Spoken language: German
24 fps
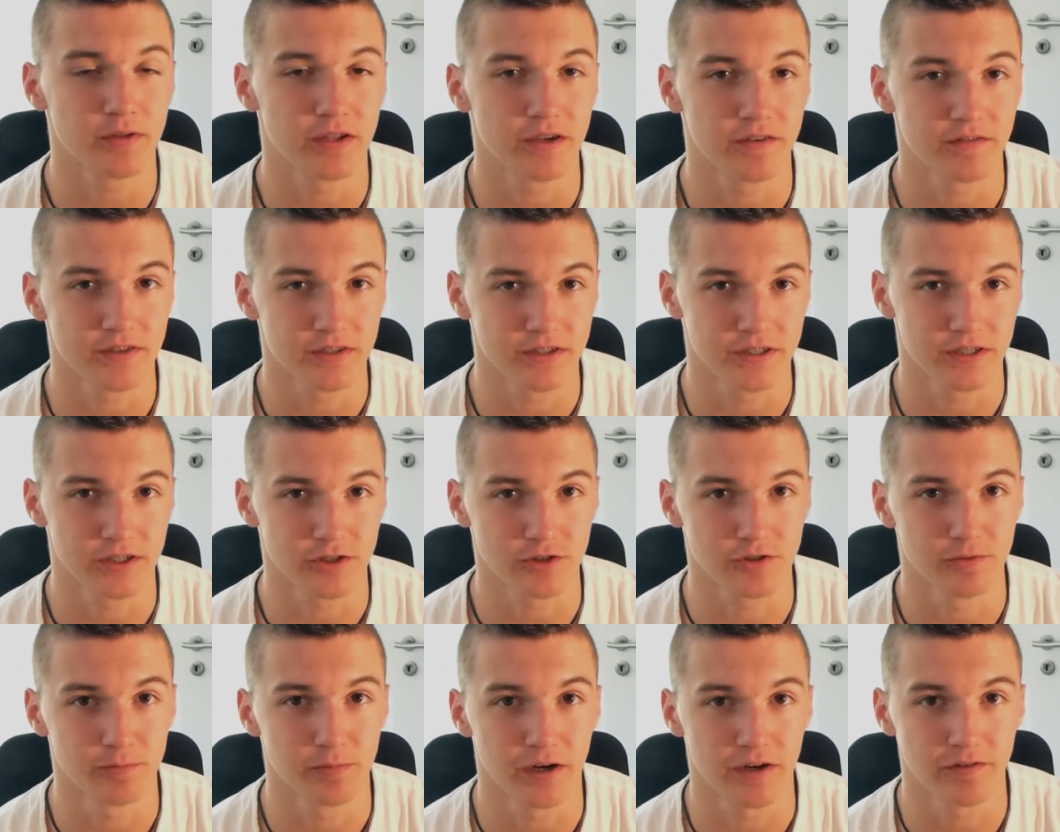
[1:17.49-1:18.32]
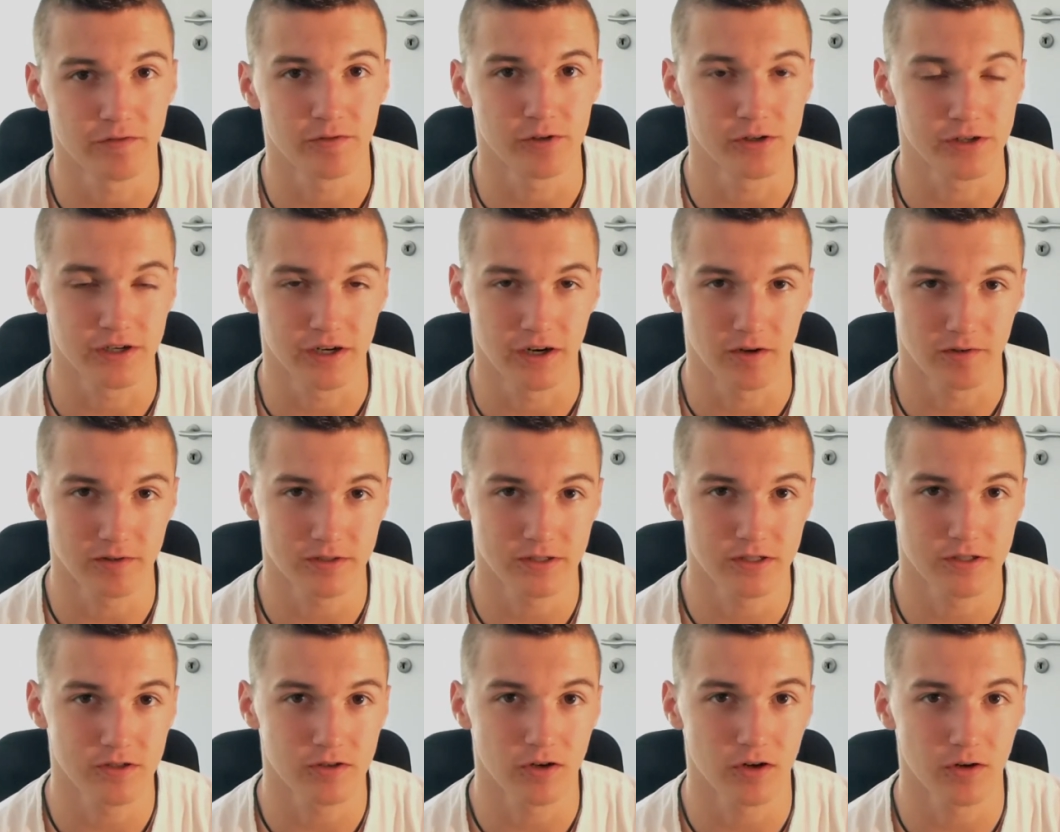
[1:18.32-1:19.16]
Da sind ja schon ein paar Folgen
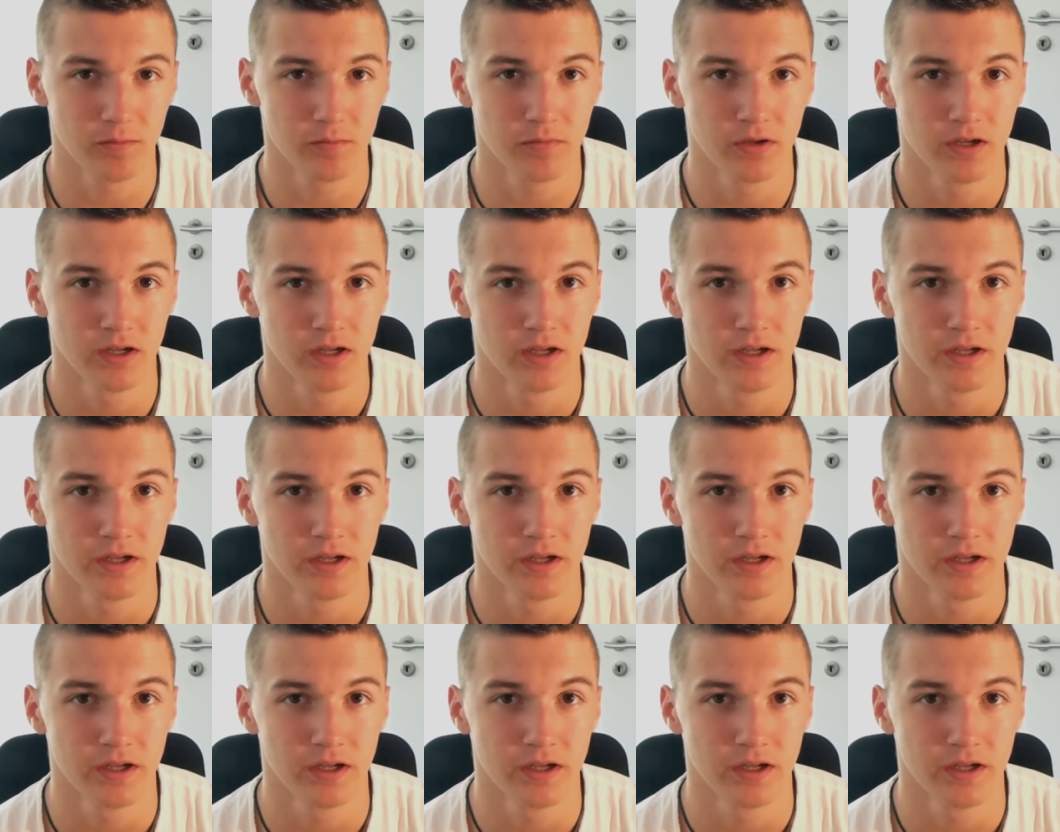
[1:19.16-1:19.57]
rausgekommen.